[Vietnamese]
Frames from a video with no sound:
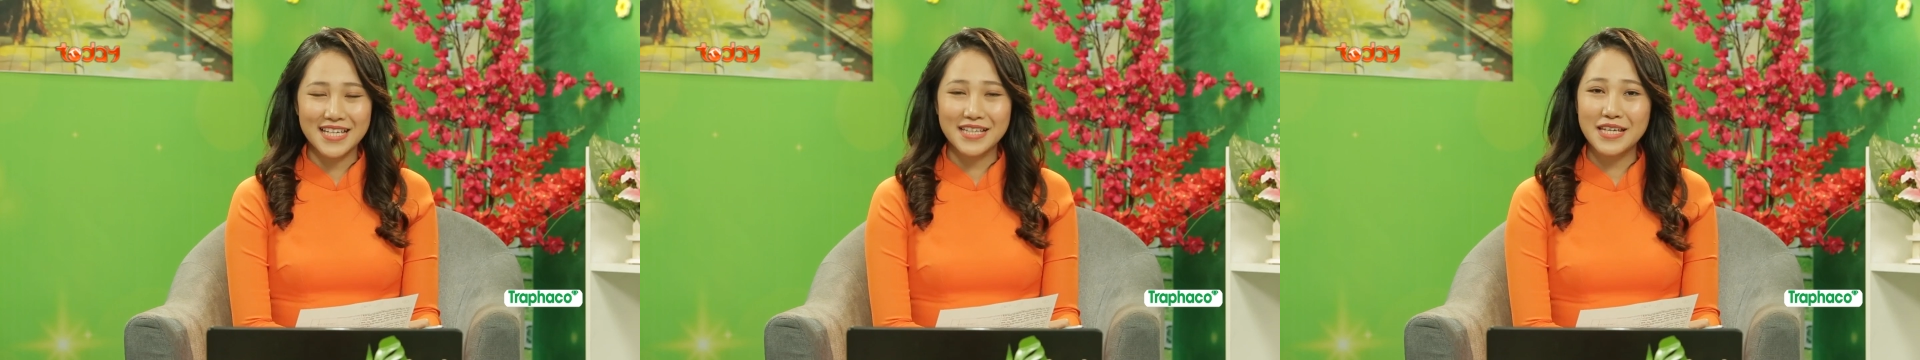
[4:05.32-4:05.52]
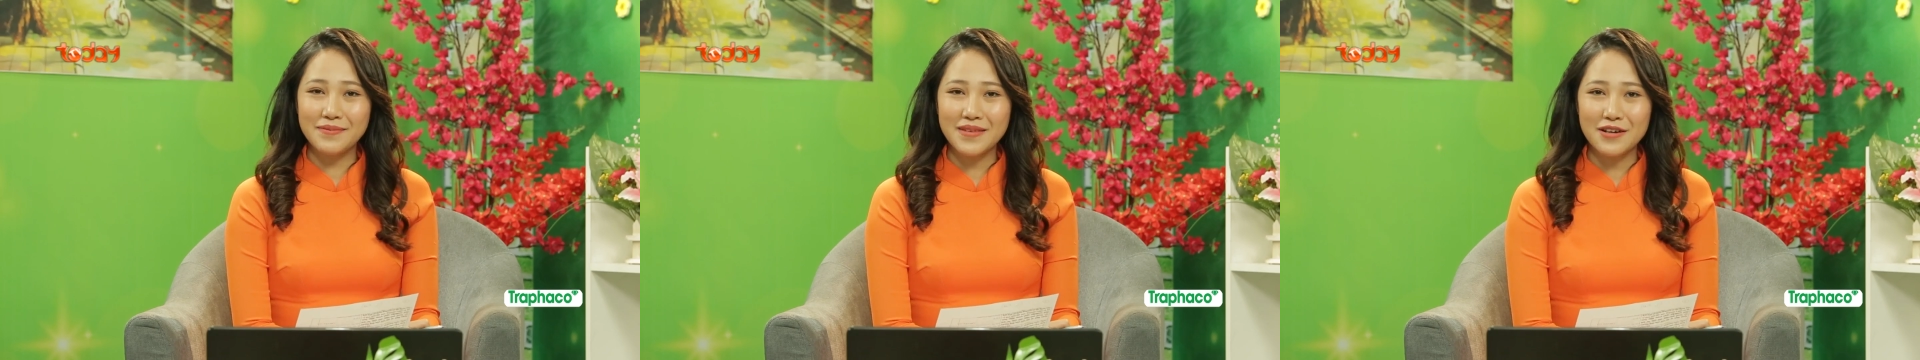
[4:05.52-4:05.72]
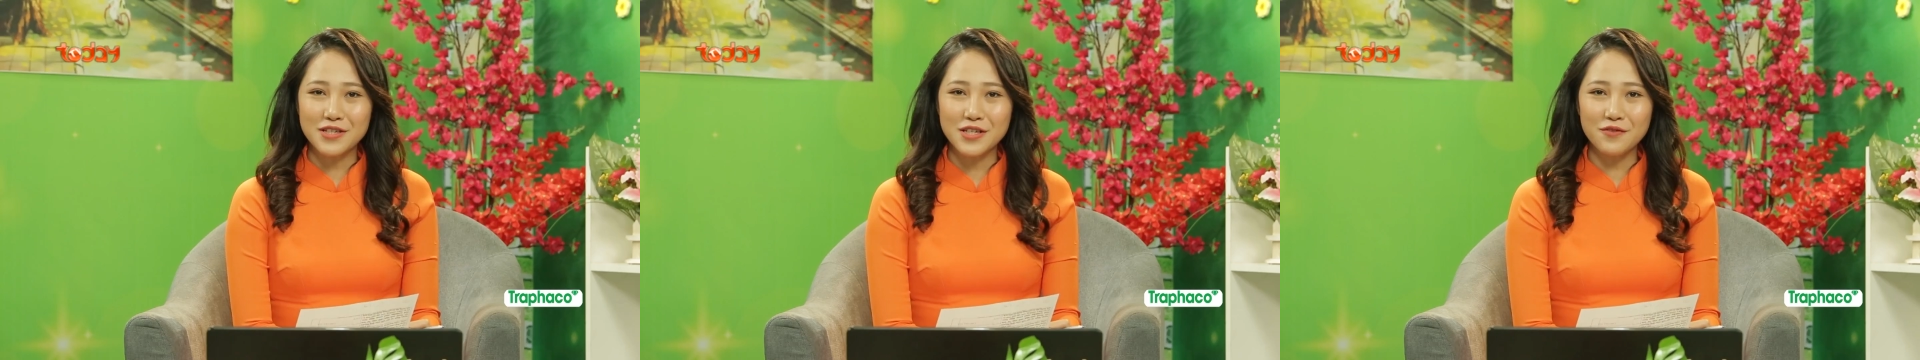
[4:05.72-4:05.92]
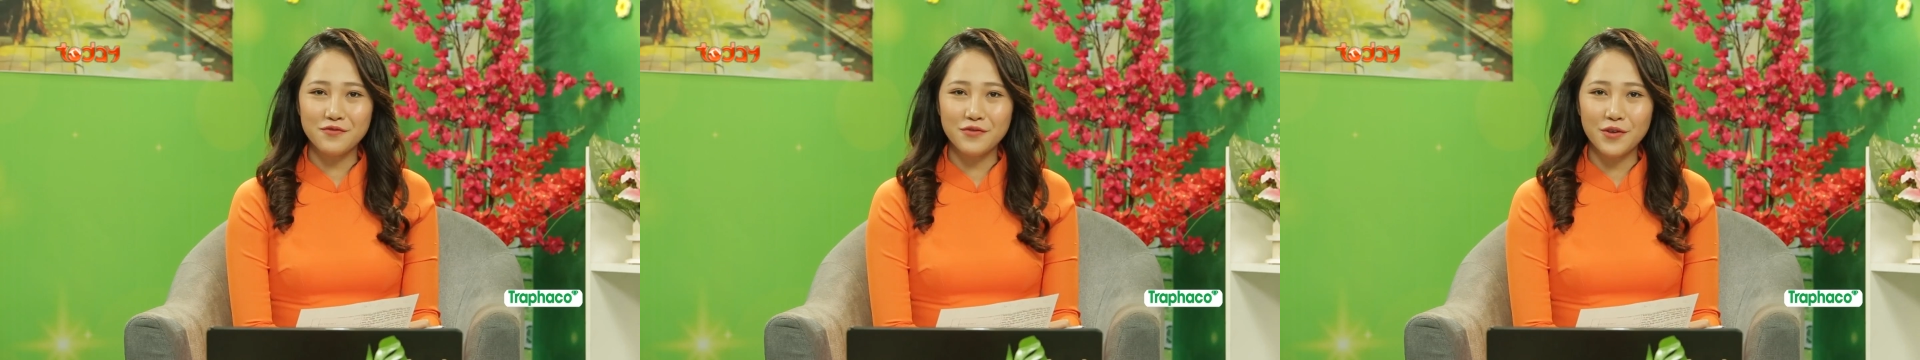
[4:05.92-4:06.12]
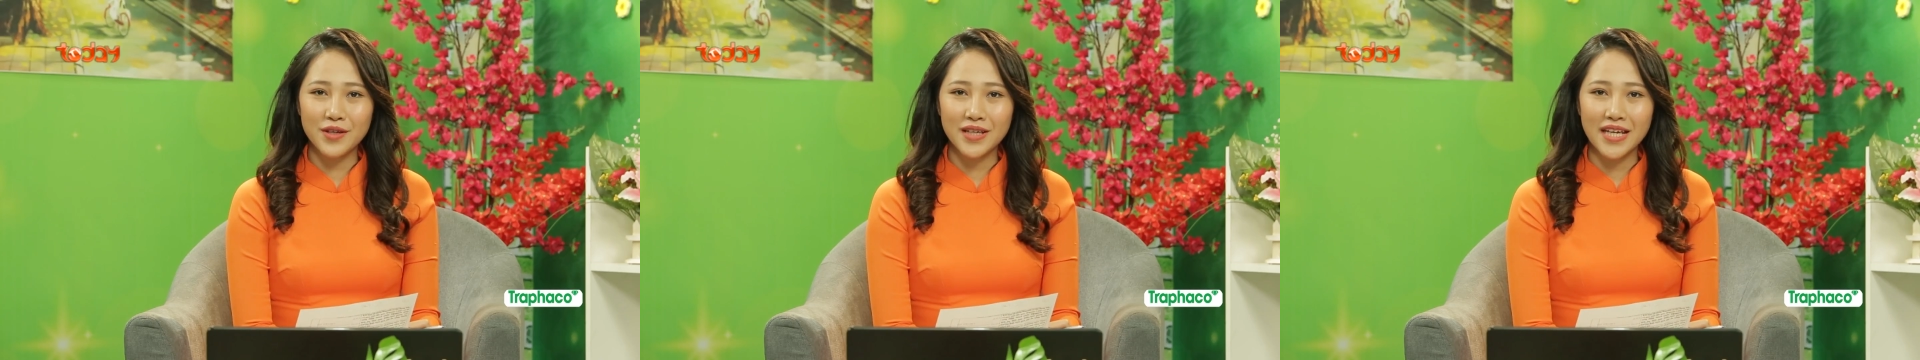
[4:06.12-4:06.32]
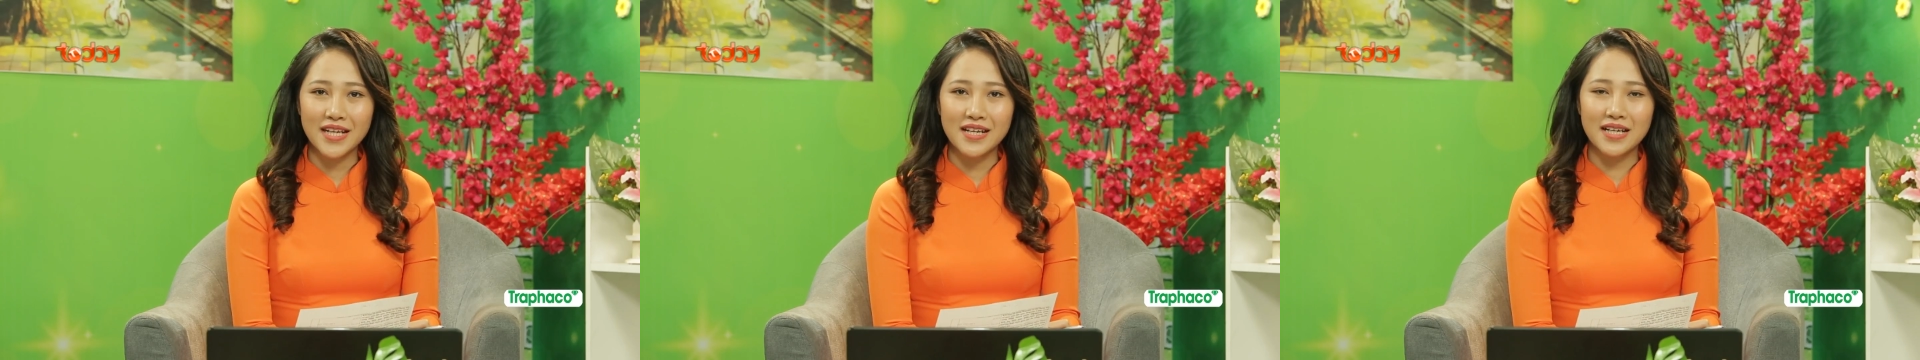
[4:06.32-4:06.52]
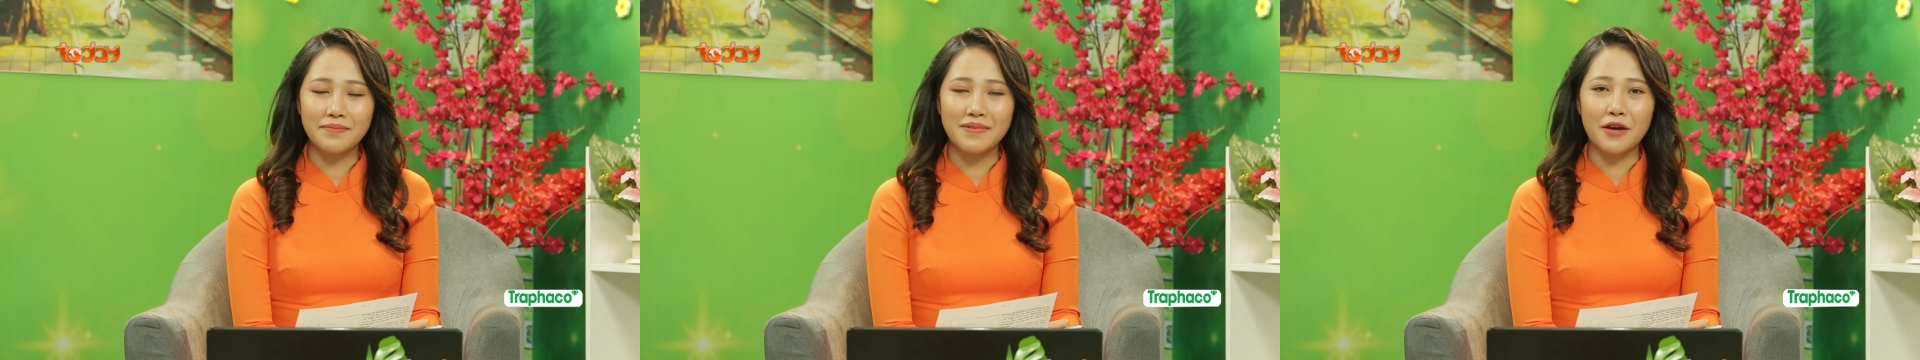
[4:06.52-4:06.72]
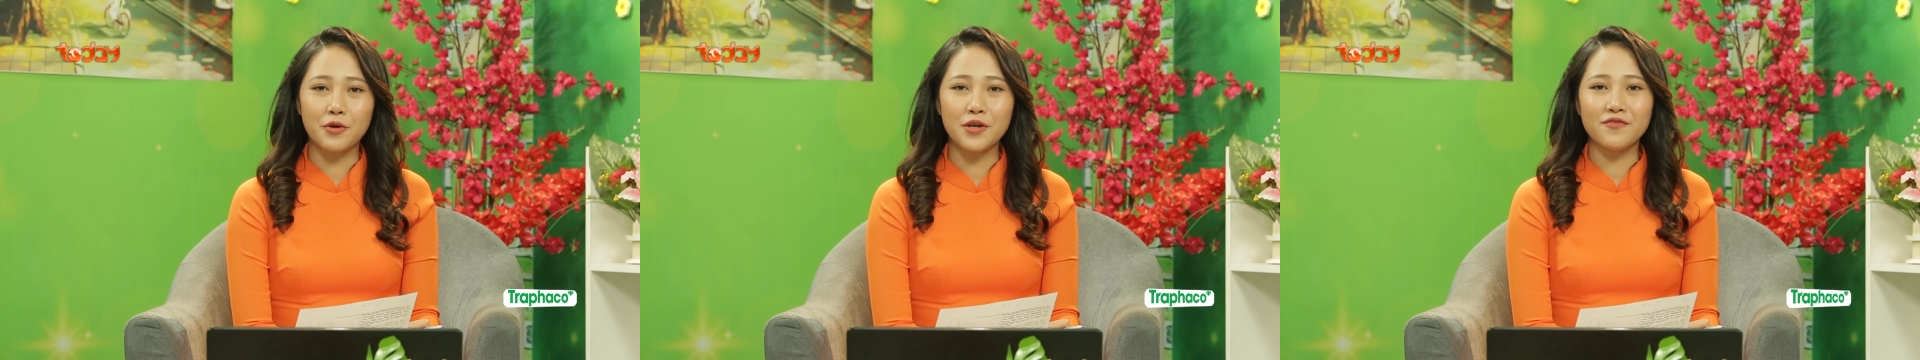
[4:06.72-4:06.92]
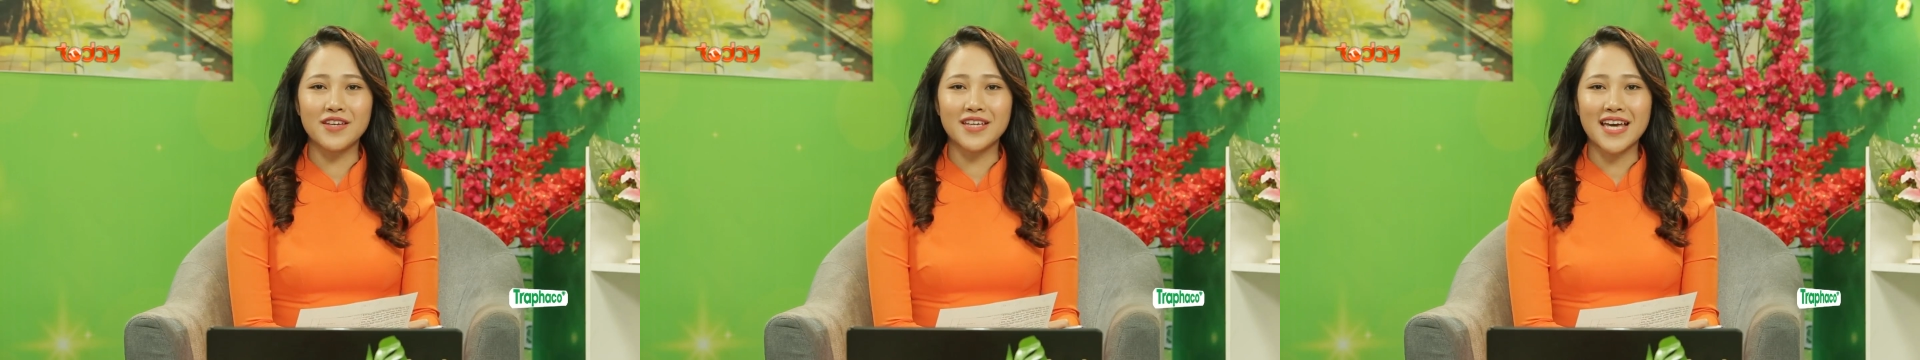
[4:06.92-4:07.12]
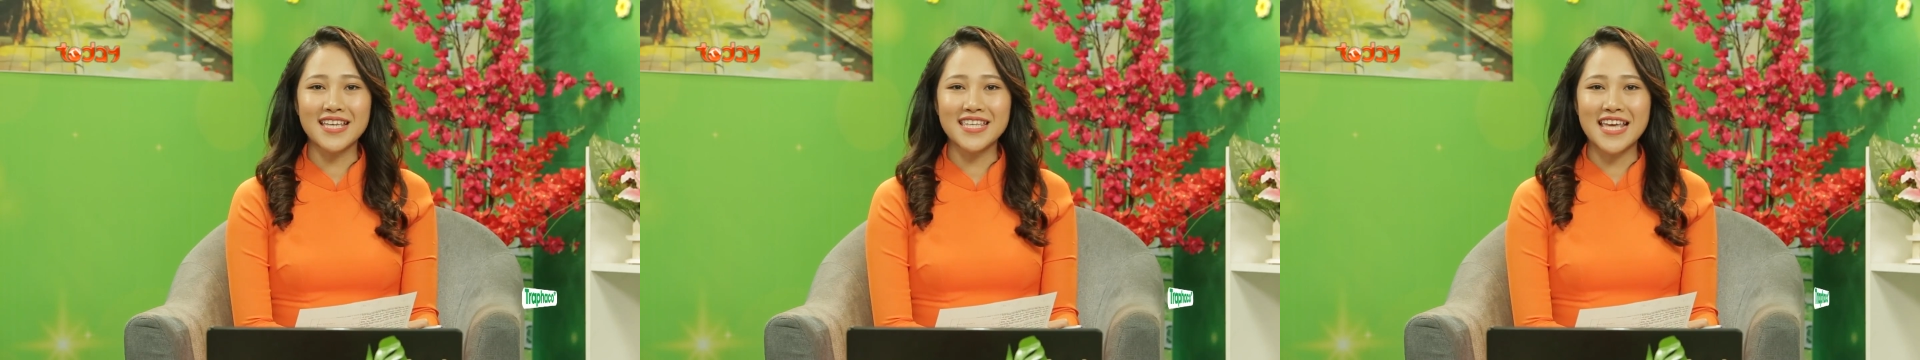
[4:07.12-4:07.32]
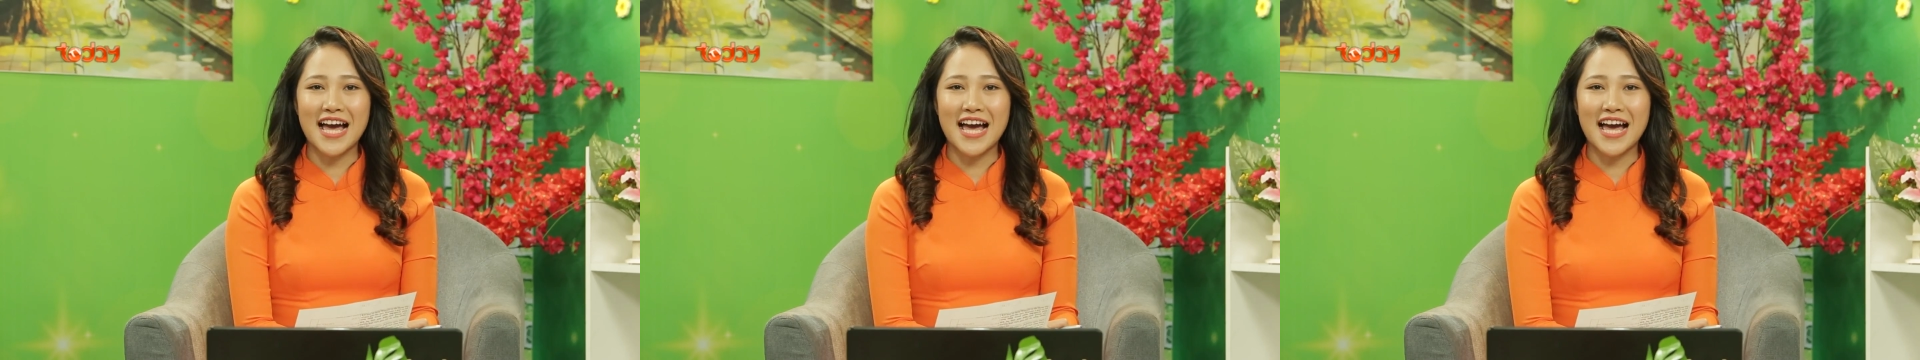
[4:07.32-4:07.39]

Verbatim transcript: Kim Thảo rất vui khi được gặp lại quý vị khán